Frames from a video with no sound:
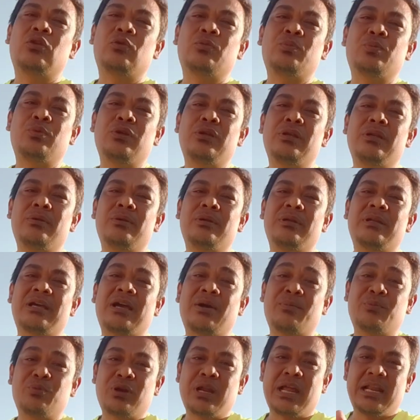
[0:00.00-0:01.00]
taburan.
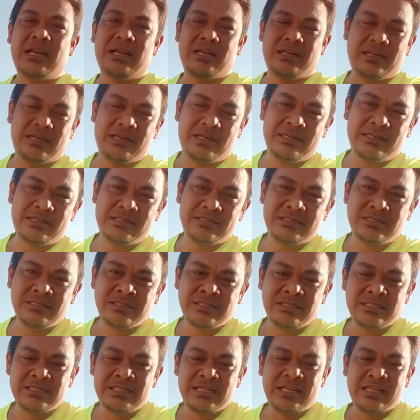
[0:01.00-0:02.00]
ya.
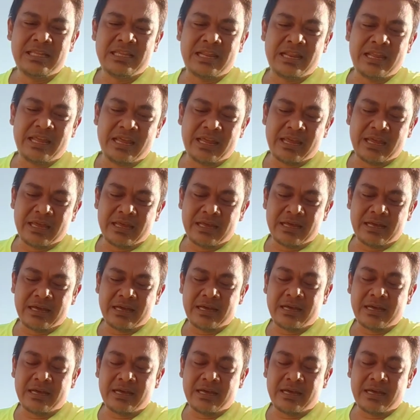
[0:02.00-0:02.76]
Jadi uh,